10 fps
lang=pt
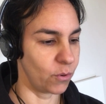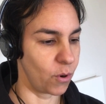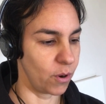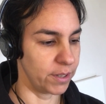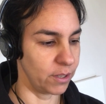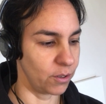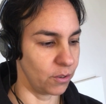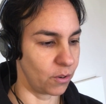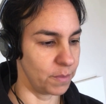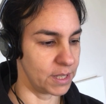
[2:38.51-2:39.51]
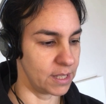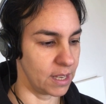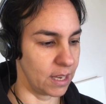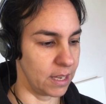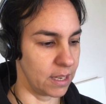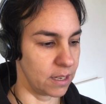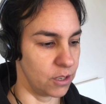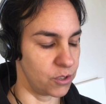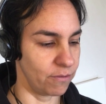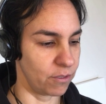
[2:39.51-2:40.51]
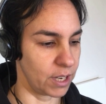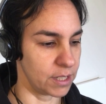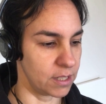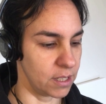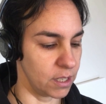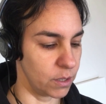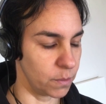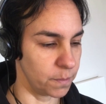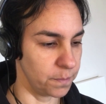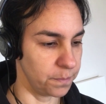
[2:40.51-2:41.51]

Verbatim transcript: colo aqui quando eu comecei a ler a grande invocação.